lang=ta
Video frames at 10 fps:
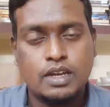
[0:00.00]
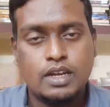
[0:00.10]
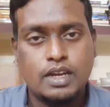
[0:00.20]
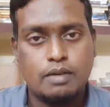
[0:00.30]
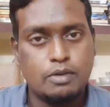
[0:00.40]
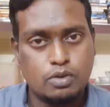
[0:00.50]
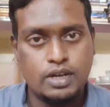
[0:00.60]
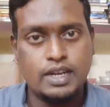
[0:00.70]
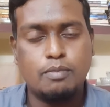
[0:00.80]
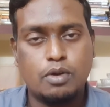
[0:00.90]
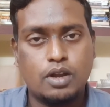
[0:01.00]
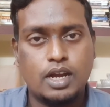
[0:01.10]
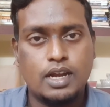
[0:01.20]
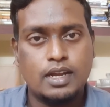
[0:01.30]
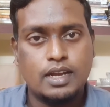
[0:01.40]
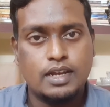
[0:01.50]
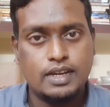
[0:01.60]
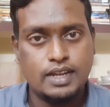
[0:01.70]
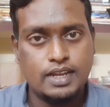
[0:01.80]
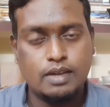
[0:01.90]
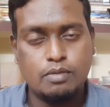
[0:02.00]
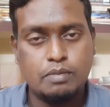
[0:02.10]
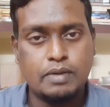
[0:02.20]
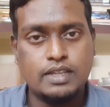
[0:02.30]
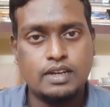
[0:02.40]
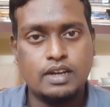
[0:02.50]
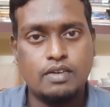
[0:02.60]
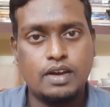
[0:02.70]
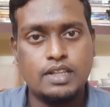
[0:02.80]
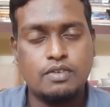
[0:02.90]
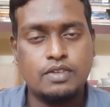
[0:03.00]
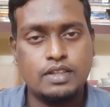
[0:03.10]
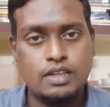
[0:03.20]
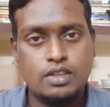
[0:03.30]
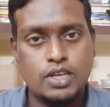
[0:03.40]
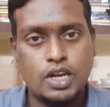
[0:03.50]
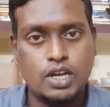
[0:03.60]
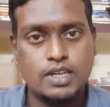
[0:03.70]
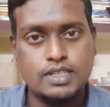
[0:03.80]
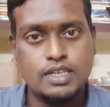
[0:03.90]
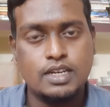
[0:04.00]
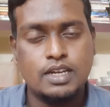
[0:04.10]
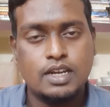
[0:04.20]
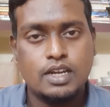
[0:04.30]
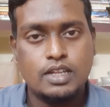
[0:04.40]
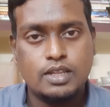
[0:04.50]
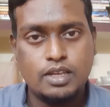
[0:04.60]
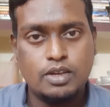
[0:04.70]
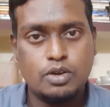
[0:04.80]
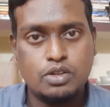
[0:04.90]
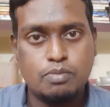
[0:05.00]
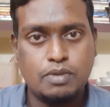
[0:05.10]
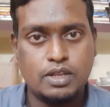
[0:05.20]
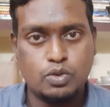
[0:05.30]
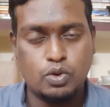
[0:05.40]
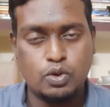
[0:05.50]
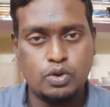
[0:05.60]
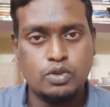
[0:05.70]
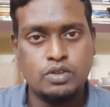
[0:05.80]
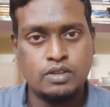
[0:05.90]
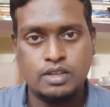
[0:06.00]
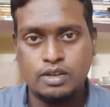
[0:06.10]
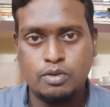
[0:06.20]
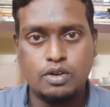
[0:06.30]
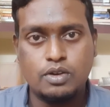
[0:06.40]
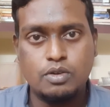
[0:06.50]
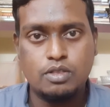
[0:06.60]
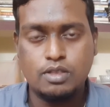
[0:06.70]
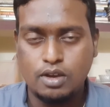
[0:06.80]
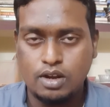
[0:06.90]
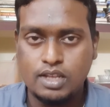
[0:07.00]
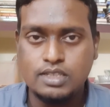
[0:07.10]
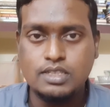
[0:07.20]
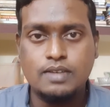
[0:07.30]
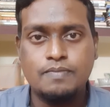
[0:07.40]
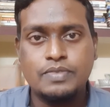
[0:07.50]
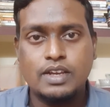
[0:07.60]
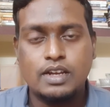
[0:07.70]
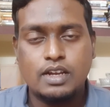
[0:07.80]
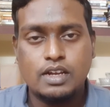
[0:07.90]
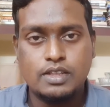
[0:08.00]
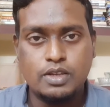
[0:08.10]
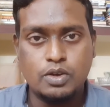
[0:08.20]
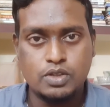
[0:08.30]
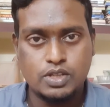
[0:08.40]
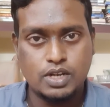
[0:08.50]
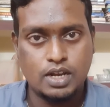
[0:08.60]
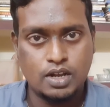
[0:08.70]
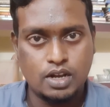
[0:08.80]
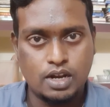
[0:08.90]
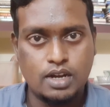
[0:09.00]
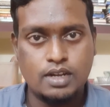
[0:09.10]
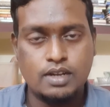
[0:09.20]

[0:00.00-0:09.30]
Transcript: இப்படி சொல்லிகிட்டே போகலாம் இன்றைக்கி நம்ம பார்த்துருக்க வார்த்தை வந்து தியாலஜி தியோஸ் ப்ளஸ் லோகோஸ் இஸ் ஈக்குவல் டு தியாலஜி தியோஸ்னா காட்